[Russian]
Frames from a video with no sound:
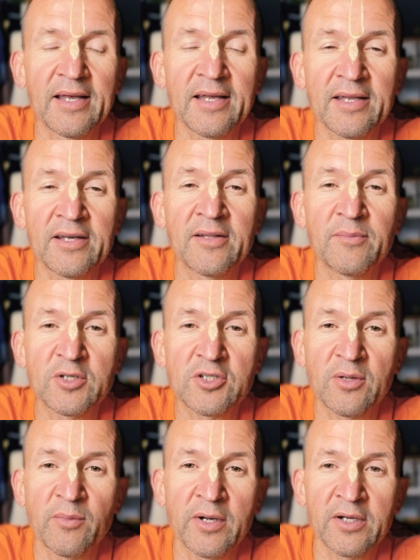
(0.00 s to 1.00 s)
Гьяна
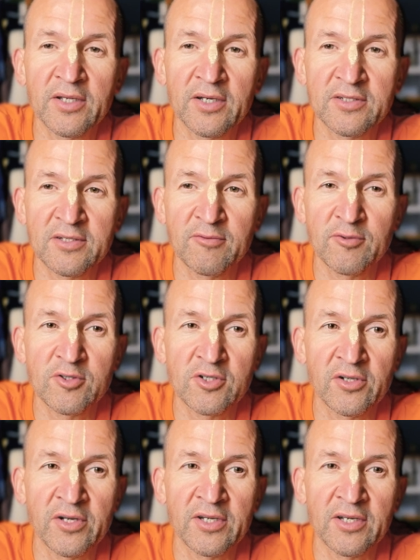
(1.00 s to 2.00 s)
Мишабхакти зовет
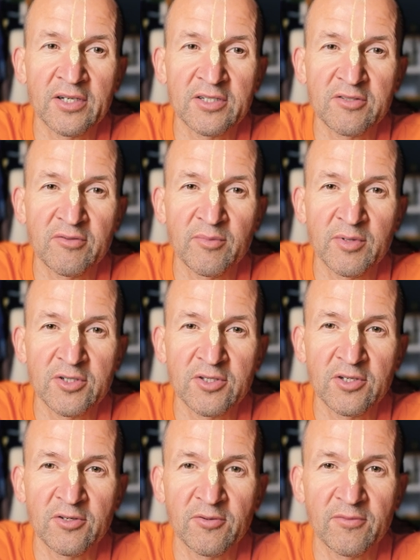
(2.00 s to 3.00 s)
желание к
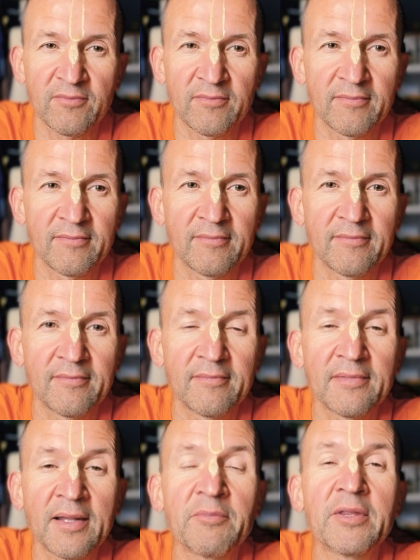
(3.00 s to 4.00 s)
освобождению.
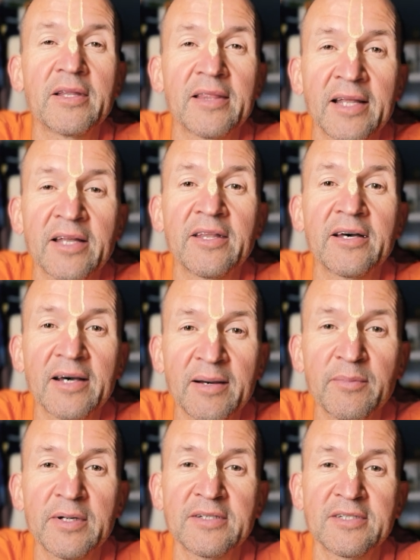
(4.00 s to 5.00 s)
Нам надо
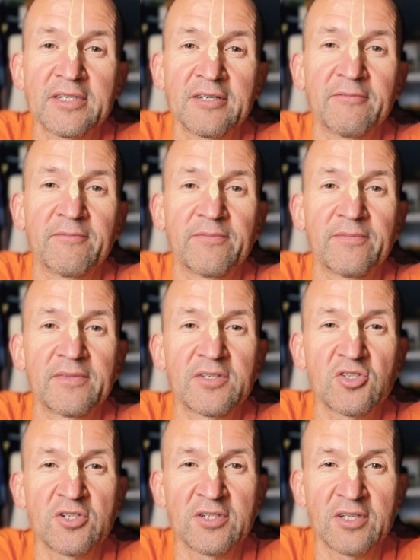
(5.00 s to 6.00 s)
обрести
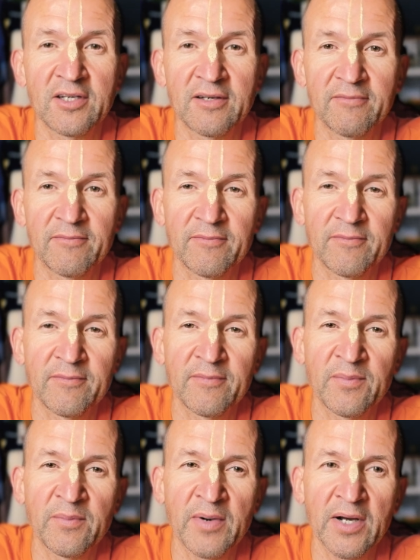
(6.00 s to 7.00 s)
чистое
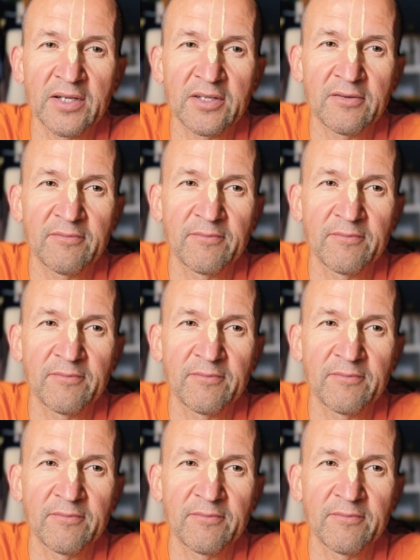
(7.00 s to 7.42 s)
бхакти.